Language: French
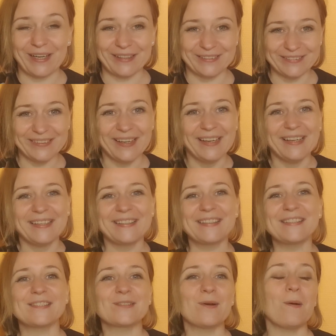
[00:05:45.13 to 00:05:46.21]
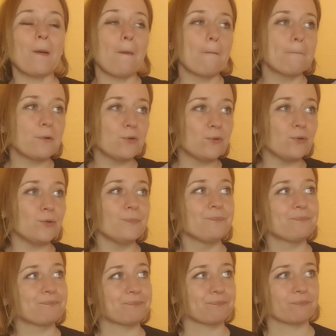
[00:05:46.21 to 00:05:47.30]
pardon, qui sont plus
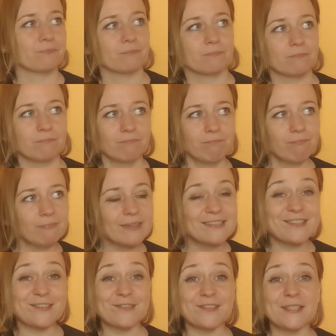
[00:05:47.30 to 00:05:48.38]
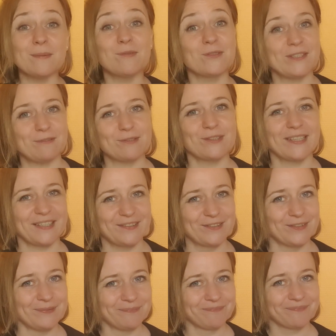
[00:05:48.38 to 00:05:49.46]
sensibles au niveau de
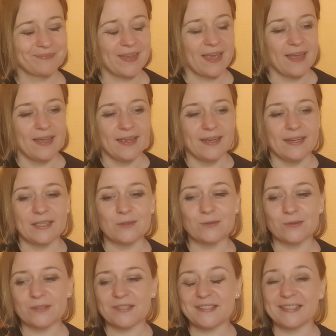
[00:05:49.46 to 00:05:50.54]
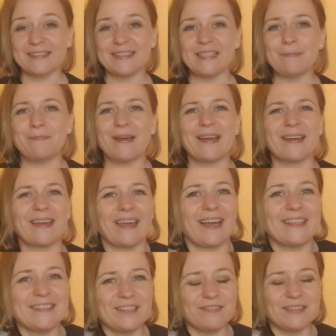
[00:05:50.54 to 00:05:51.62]
l'ego et donc cette hyper
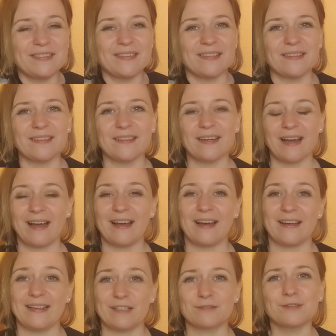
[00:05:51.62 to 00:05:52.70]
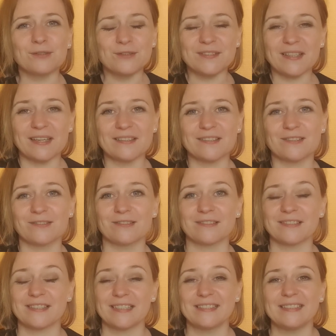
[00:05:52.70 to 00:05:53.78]
réactivité à la frustration,
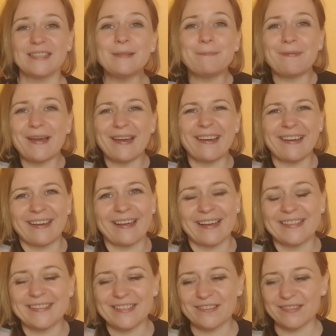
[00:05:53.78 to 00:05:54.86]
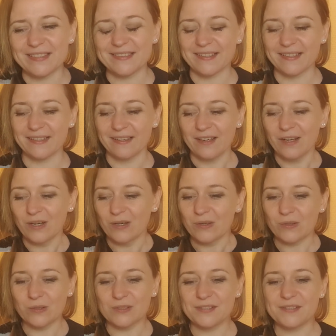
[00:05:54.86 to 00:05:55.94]
cette hyper réactivité
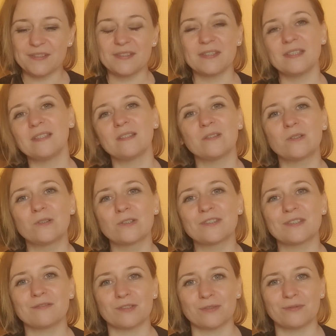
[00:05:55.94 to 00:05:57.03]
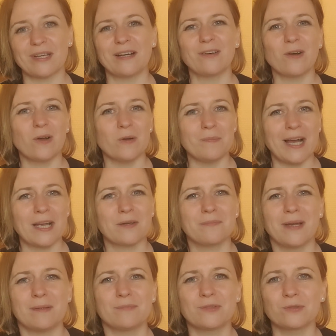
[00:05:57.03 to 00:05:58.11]
aussi aux éventuelles remarques,
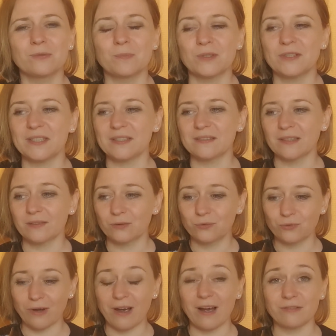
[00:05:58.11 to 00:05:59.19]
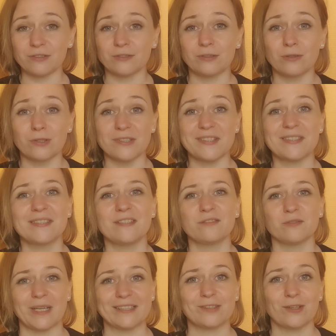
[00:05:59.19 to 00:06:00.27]
même toutes petites, doivent aussi vous
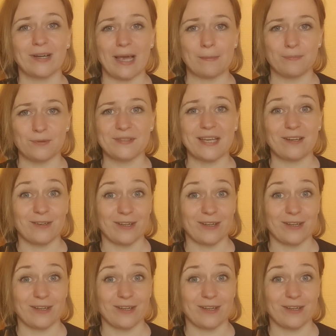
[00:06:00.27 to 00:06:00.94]
mettre la puce à